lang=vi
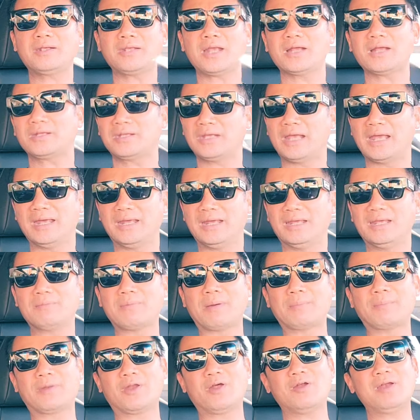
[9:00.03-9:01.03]
nhất nhì nhưng
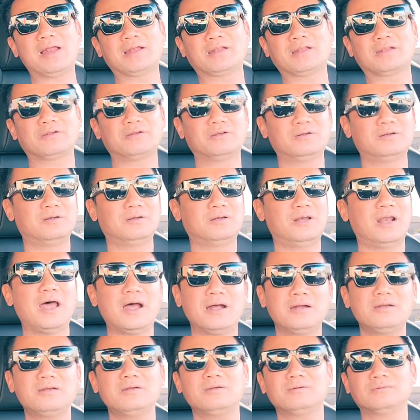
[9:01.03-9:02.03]
mà mình nói là
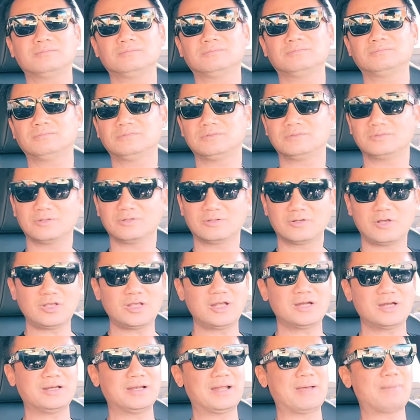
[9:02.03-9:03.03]
lớn coi
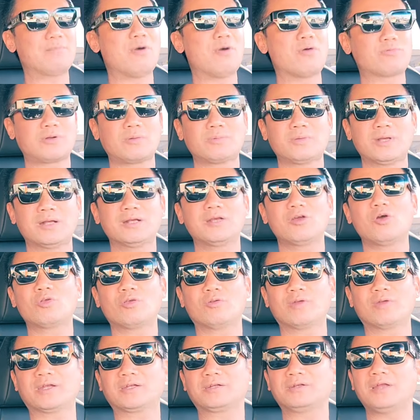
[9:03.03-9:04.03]
như là một trong những khu
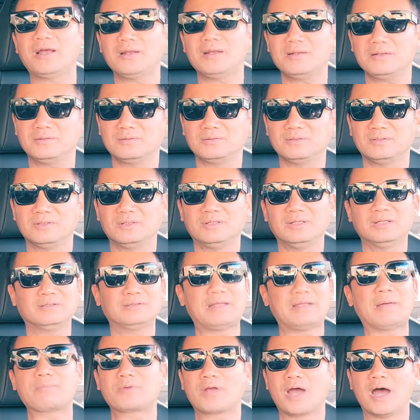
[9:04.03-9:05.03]
du lịch lớn
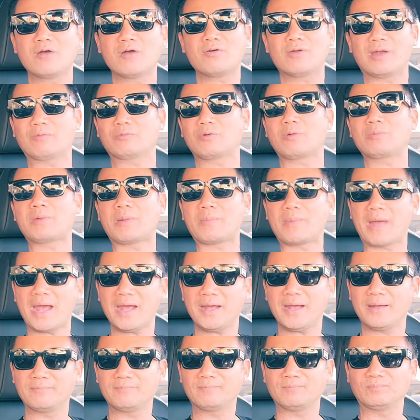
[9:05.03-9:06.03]
tầm cỡ của Đông Đông Nam
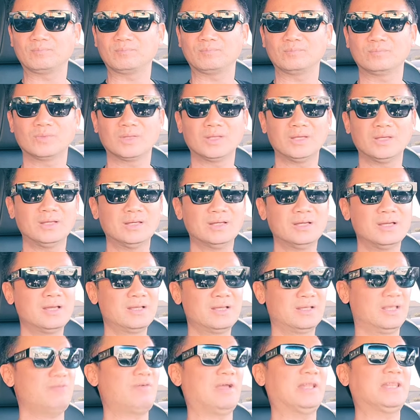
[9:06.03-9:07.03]
Á
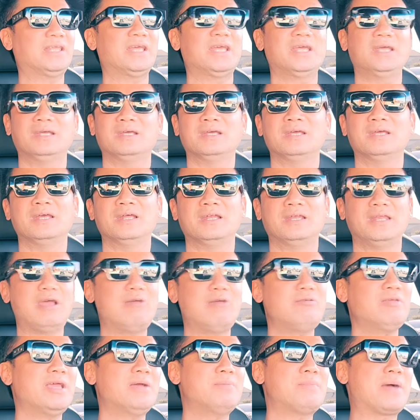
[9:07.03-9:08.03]
như vậy thì nếu
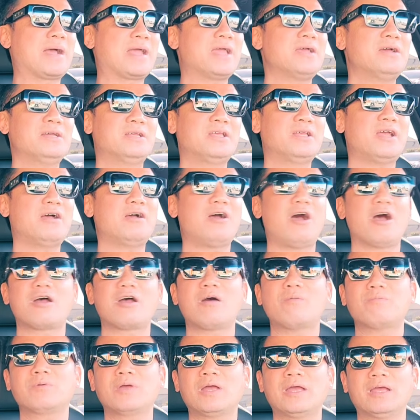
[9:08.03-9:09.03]
như mà cái người dân họ
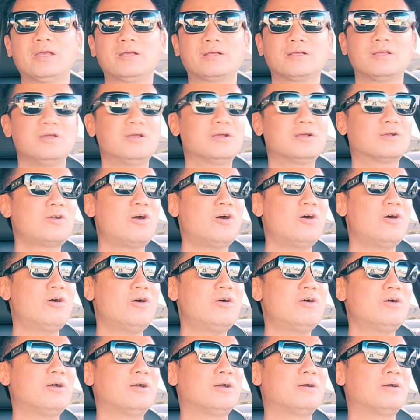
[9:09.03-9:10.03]
không có
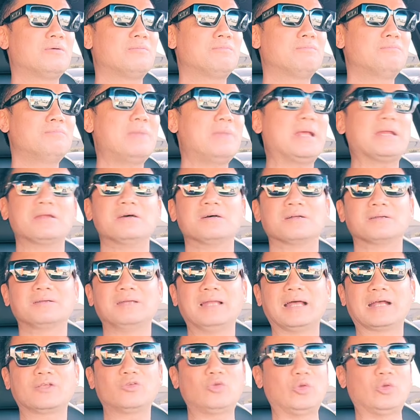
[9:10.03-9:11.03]
có à, biết được
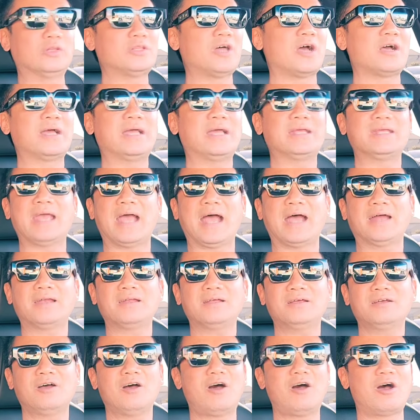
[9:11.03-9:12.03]
là chuyện thật hay giả đó
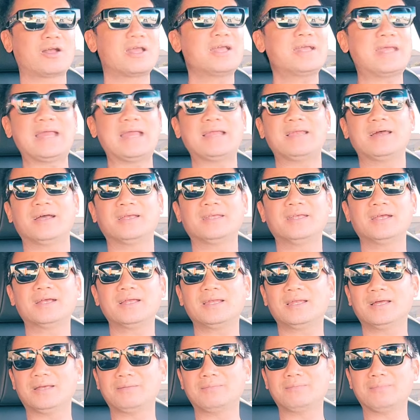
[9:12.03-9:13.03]
họ cứ nghe lời những
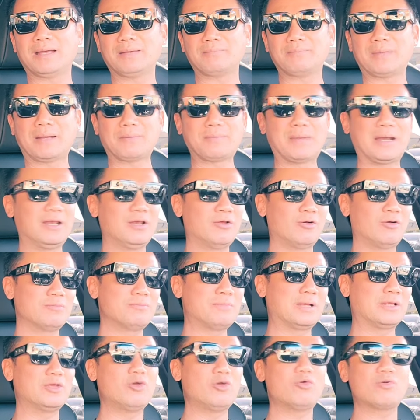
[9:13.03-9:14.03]
cái lời mà mà bình luận
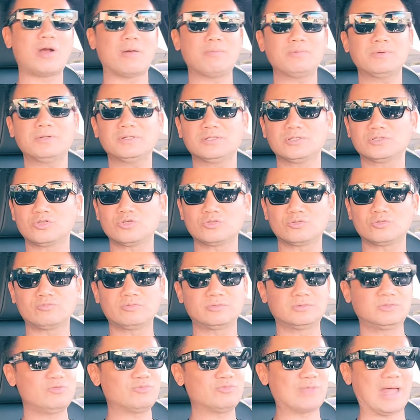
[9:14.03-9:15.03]
mà vu khống
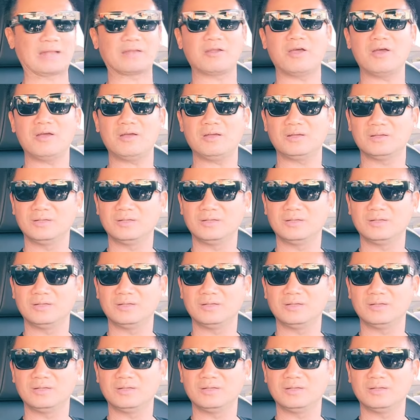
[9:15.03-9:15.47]
siêu à, thật đó